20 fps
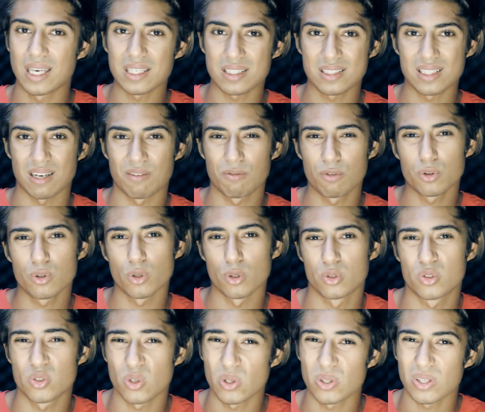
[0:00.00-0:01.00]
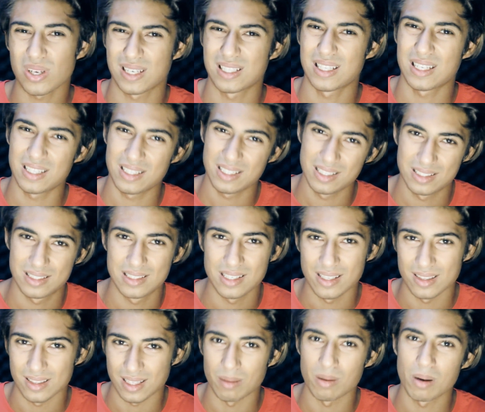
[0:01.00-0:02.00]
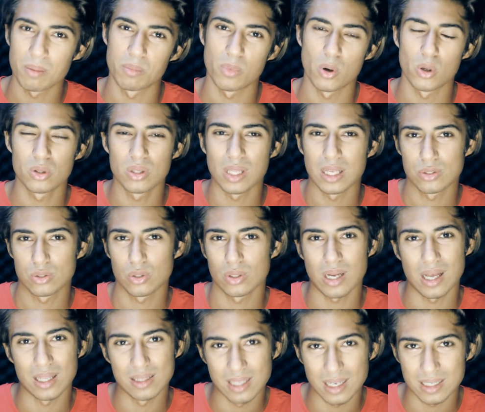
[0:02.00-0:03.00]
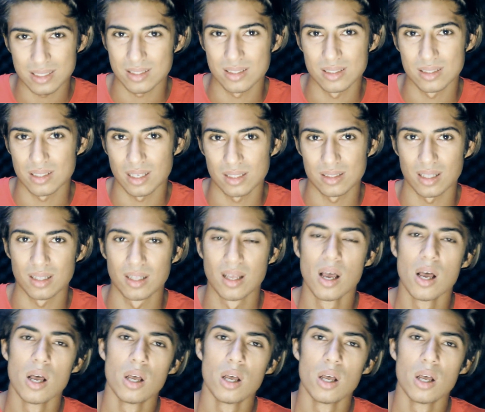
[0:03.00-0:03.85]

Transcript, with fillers: Gençler videoyu sonuna kadar izleyin tamam mı? Ondan sonra anlarsınız zaten.